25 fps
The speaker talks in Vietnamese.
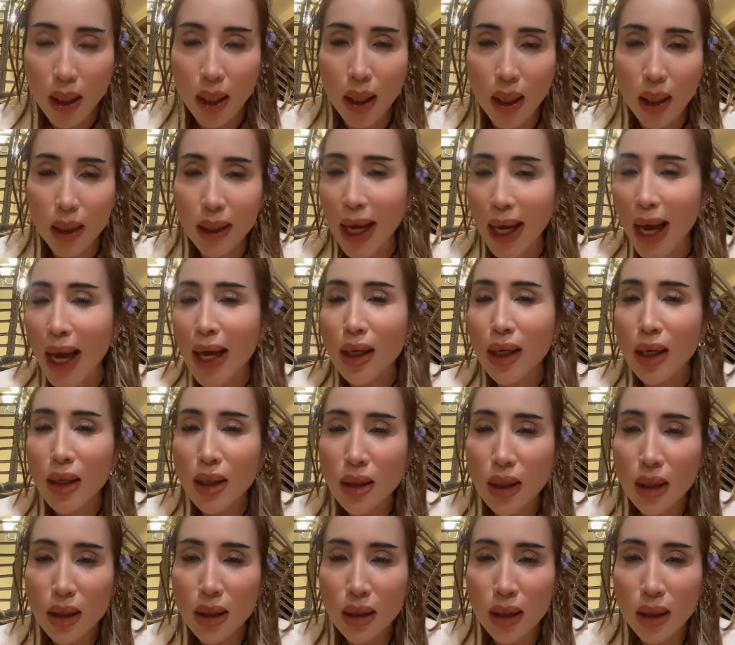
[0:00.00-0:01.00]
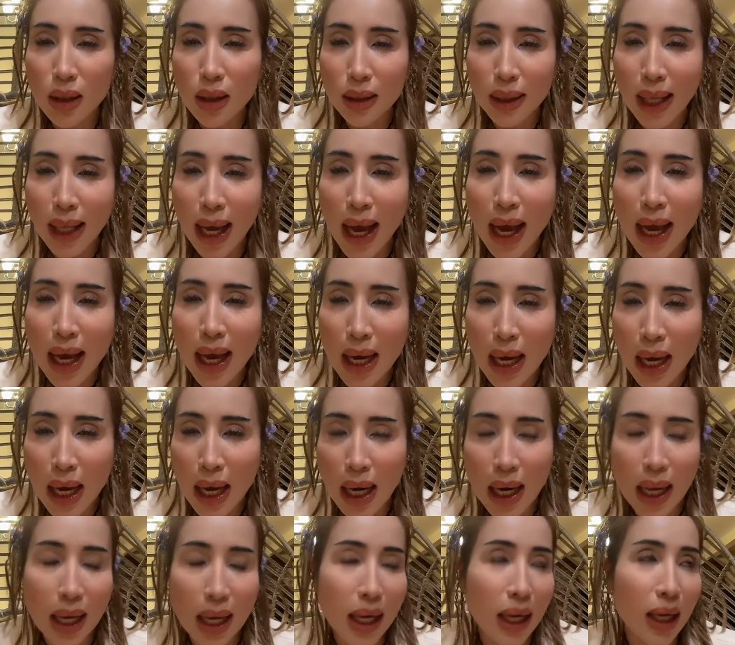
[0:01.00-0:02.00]
à, cá nó, nó, nó cá
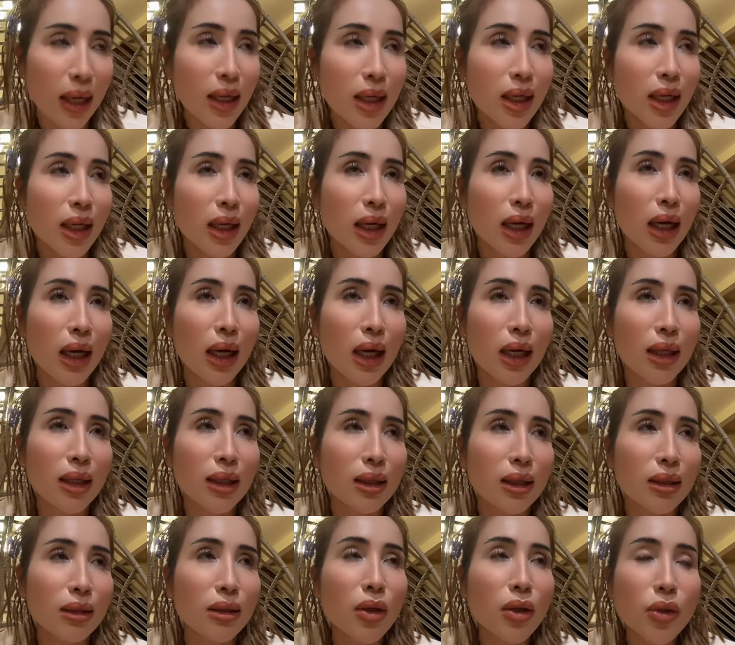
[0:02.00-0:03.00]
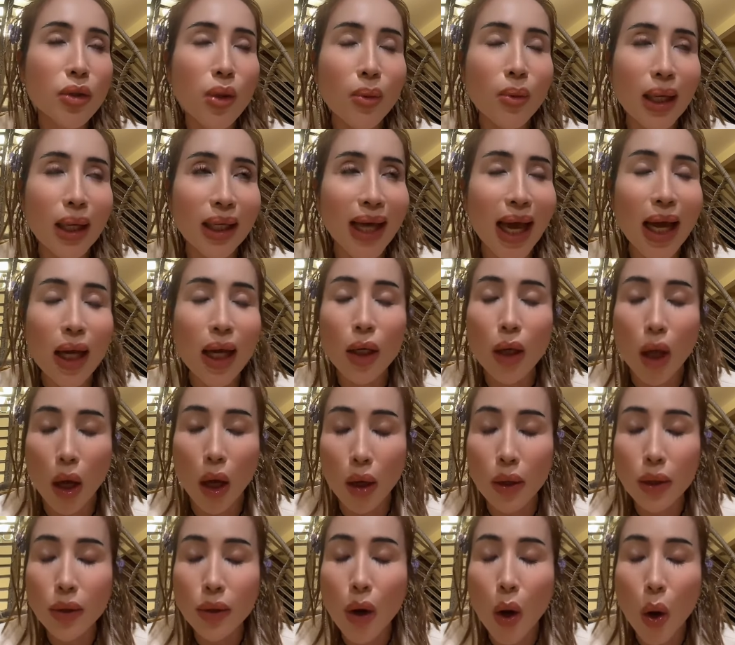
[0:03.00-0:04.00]
hay là à, nói chung là các
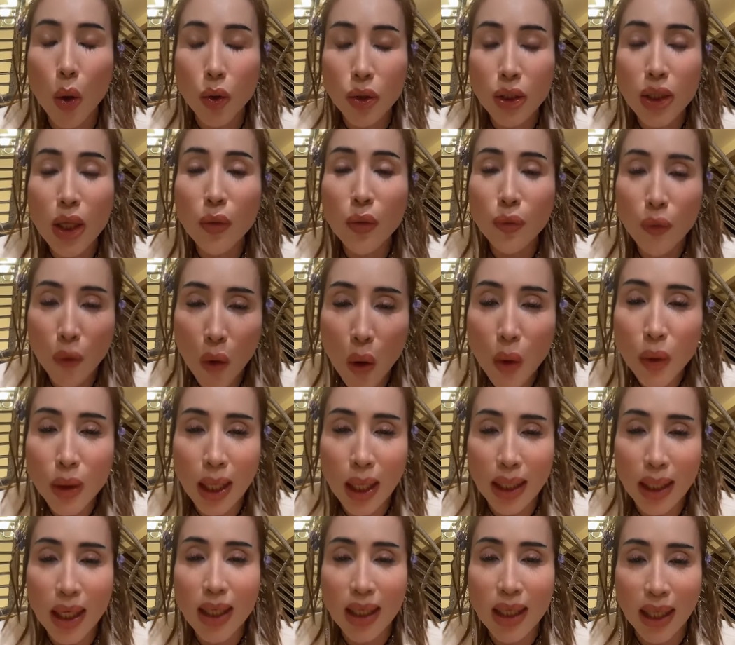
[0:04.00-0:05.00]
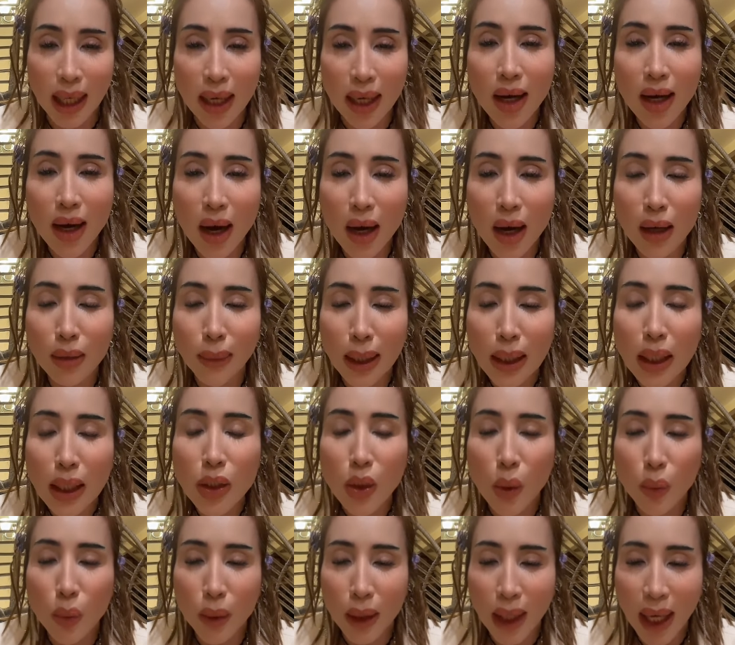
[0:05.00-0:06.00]
loại đồ seafood là nó rẻ hơn mấy
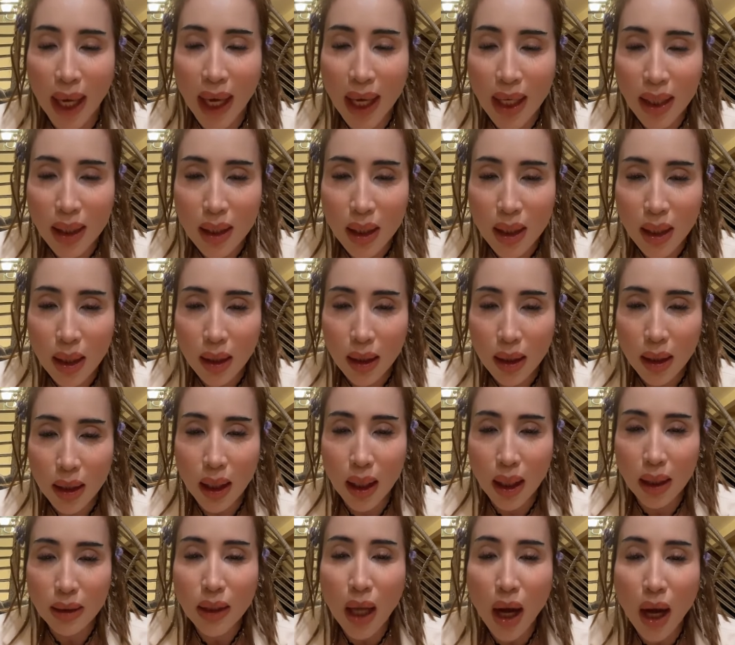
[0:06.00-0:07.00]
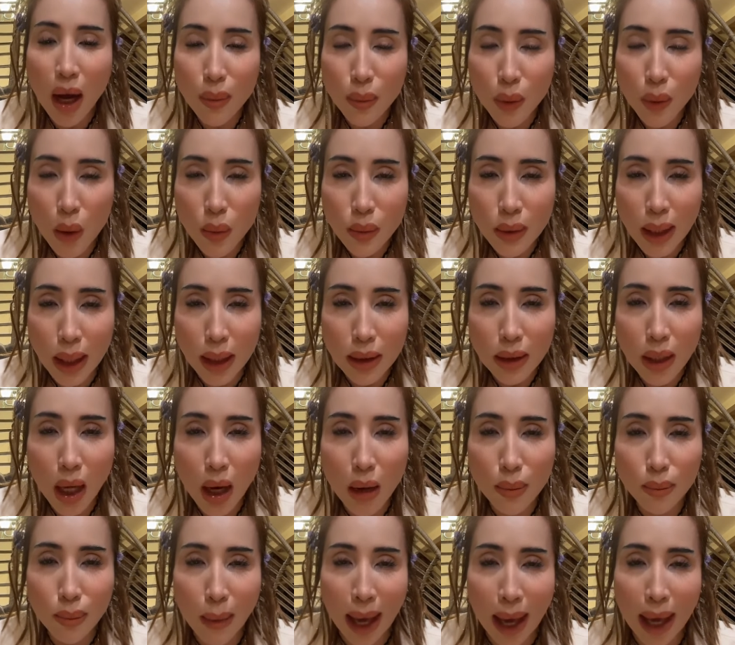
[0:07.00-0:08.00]
cái dùng khác à, tôm cũng
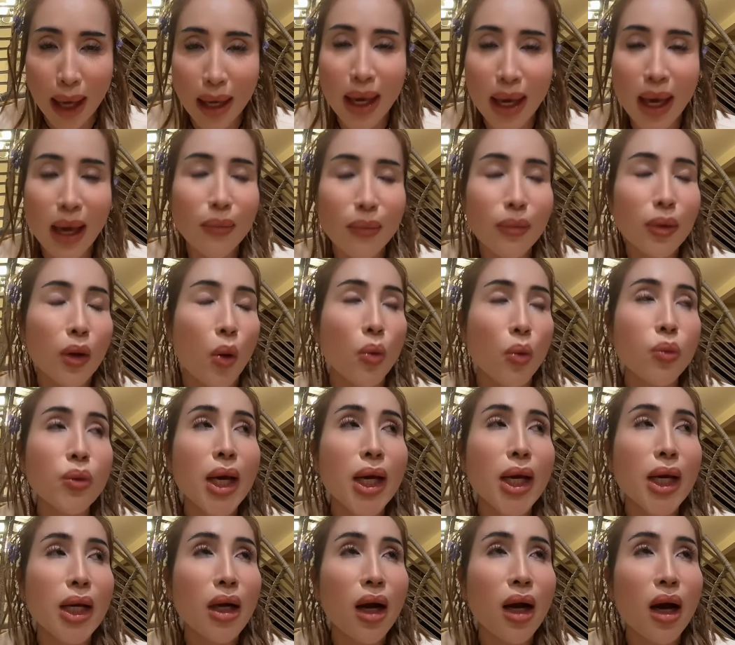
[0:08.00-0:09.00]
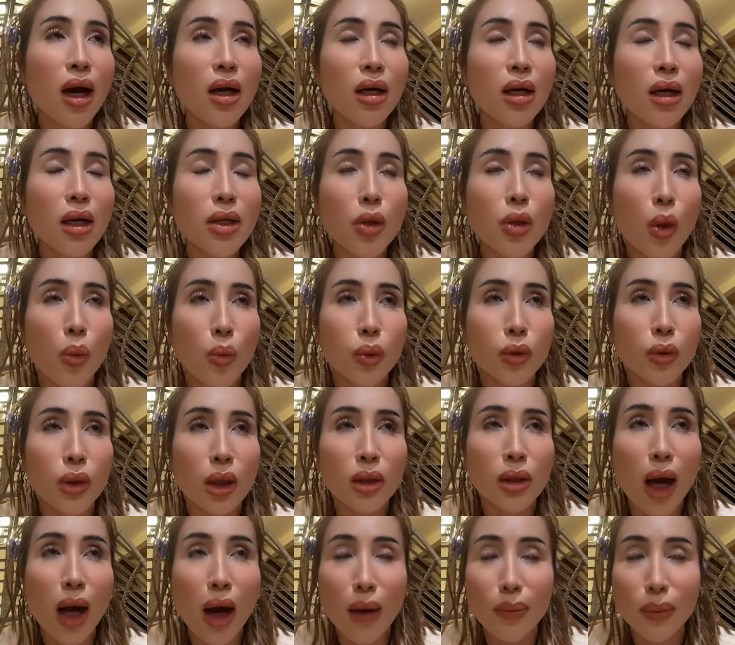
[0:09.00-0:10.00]
vậy tôm bạn em cũng đi có có dùng
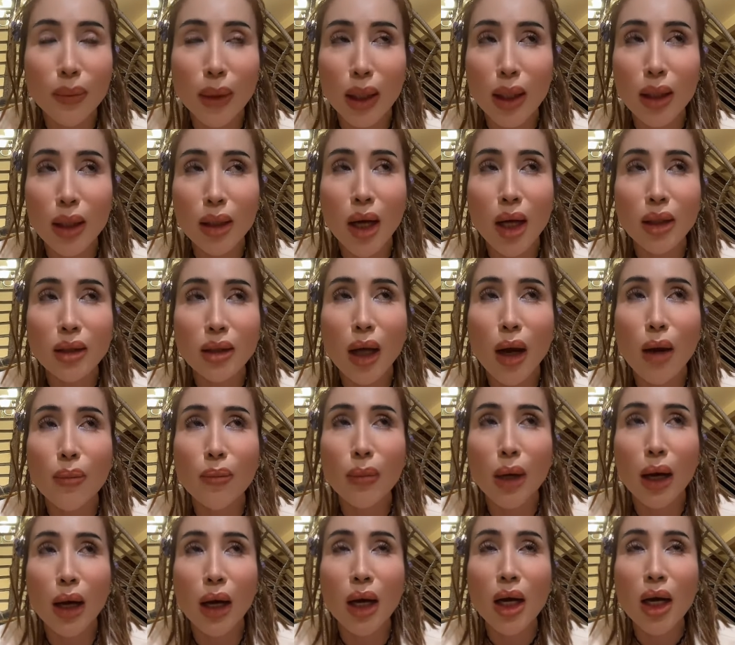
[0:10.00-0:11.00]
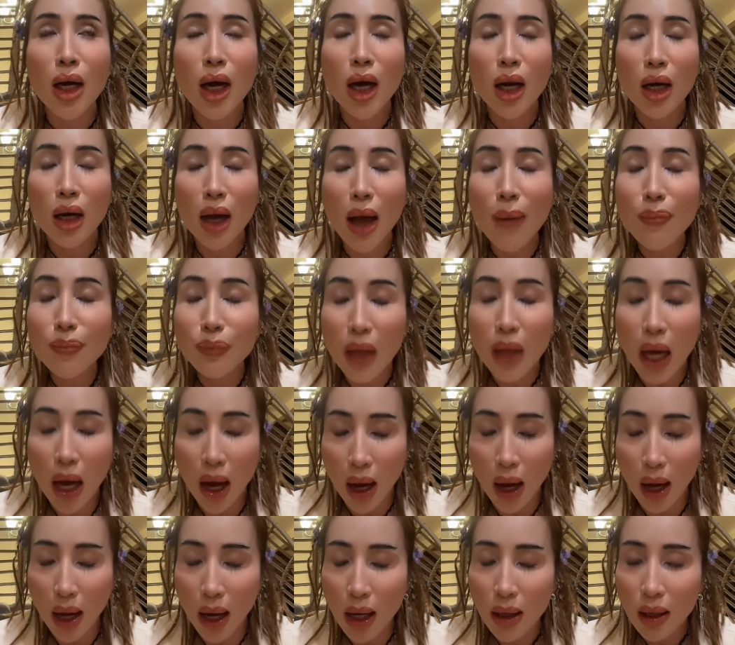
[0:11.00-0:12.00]
tôm nữa có tôm uh,
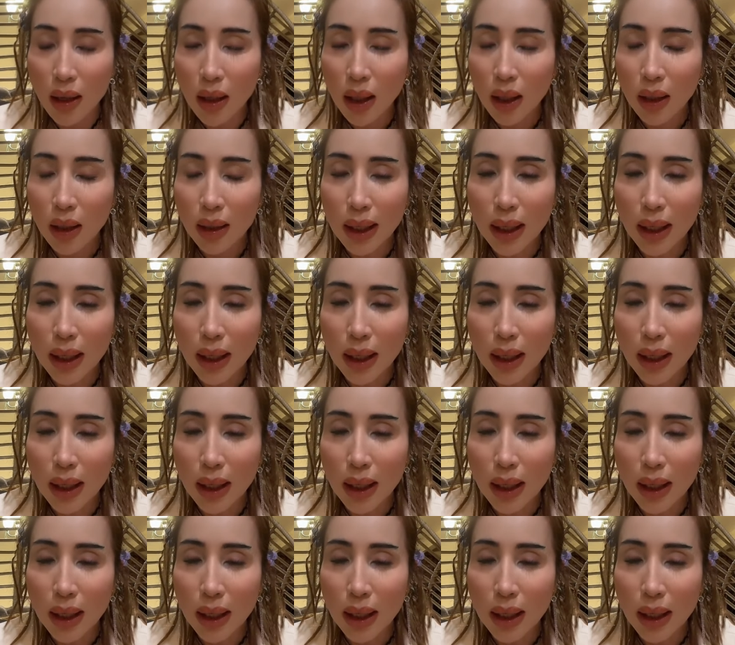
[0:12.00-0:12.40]
lobster